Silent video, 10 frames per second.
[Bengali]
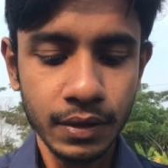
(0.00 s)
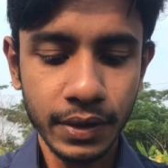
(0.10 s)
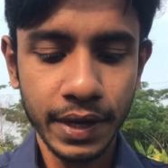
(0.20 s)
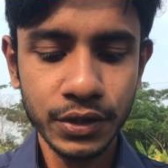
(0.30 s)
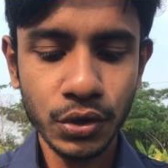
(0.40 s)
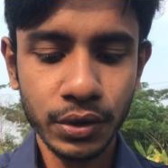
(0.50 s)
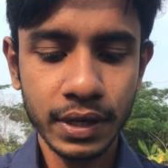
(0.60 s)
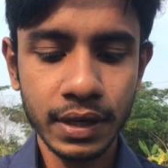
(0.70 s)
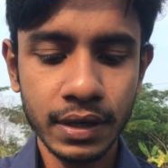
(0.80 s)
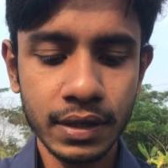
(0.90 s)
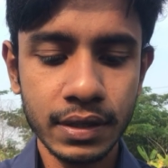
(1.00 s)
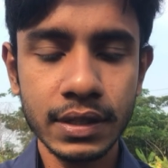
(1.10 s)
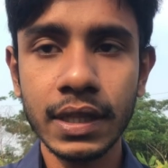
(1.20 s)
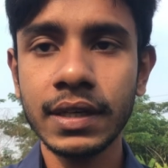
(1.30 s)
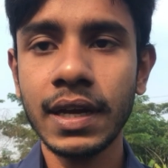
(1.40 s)
তো এই চক্রের
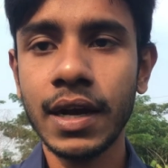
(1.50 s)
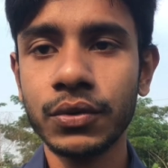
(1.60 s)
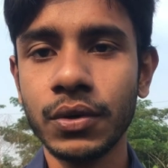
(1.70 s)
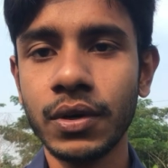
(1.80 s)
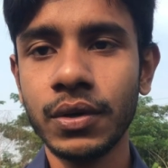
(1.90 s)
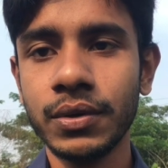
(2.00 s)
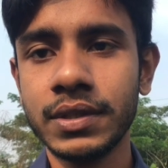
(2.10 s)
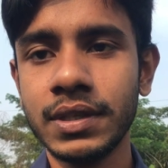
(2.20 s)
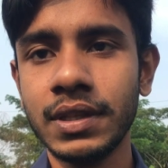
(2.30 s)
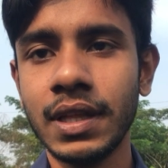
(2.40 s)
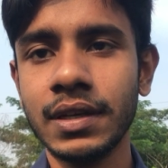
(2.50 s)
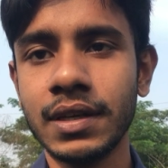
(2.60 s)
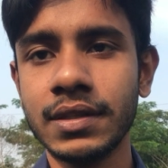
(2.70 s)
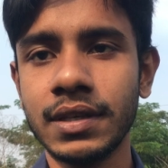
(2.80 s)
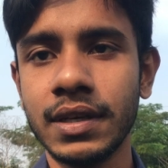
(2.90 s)
যাদেরকে আটক করা হয়েছে তাদের
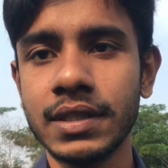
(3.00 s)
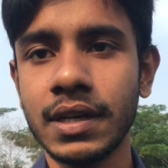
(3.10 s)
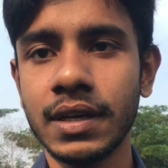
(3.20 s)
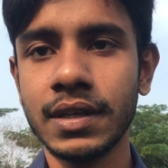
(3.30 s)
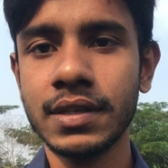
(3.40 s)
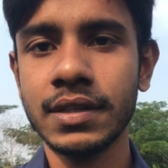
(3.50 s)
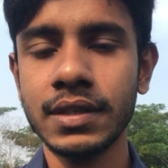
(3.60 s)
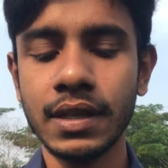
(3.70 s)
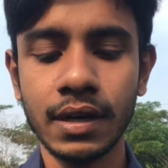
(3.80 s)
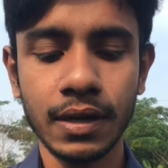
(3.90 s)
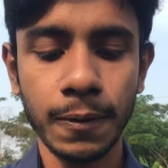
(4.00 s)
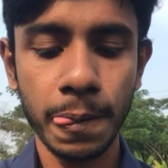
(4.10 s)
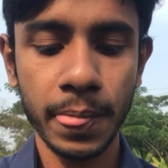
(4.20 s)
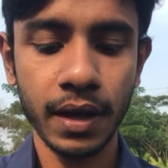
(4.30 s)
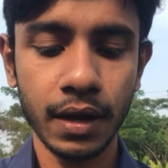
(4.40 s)
কাছ থেকে জানা গেছে যে তারা
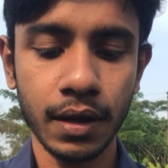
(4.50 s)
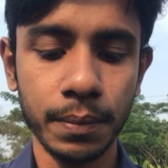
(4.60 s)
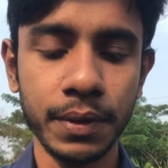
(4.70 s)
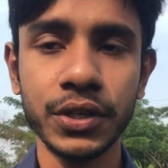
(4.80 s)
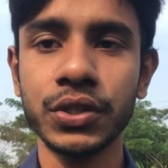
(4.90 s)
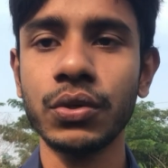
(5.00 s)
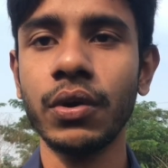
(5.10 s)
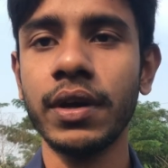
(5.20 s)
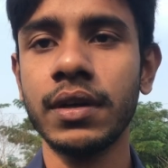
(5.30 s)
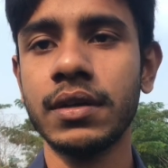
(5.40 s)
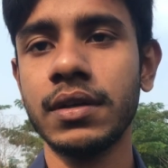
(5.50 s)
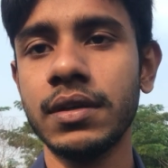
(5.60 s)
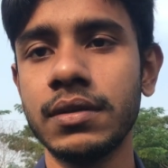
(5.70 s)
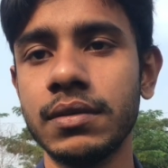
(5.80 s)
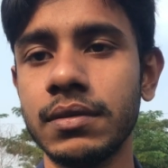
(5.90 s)
বেশ কয়েক
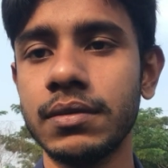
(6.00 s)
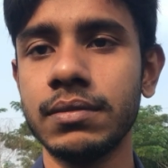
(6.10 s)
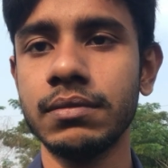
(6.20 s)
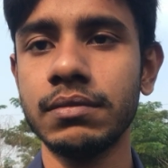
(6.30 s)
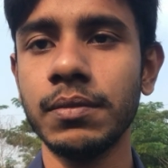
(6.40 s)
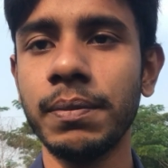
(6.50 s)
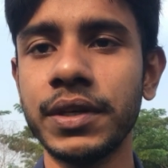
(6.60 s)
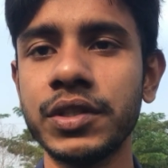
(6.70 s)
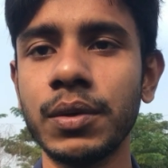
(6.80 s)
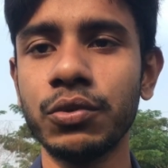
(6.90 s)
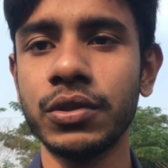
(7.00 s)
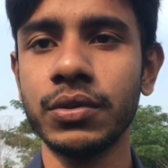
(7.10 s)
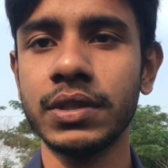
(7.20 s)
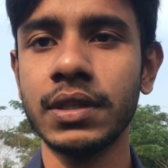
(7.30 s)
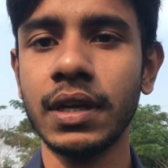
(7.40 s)
মাস যাবতই
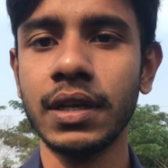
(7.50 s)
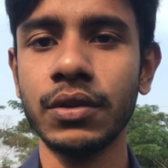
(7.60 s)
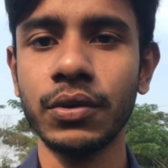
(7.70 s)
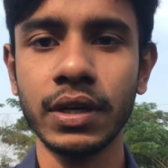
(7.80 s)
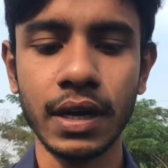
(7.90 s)
হচ্ছে তারা এ ধরনের